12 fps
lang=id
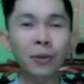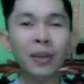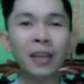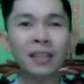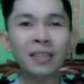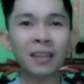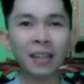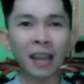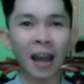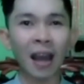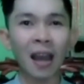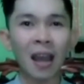
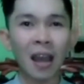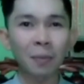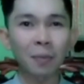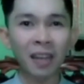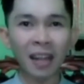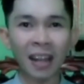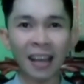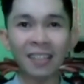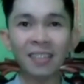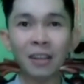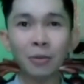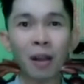Hijriah minal
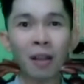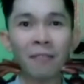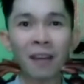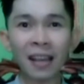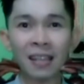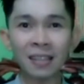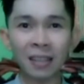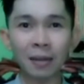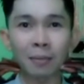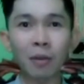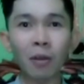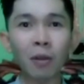aizin wal faizin
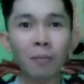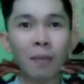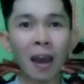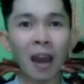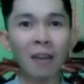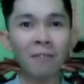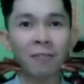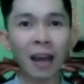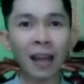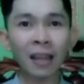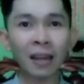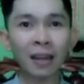mohon maaf
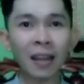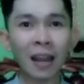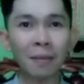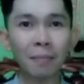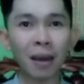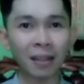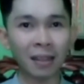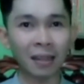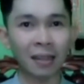lahir dan batin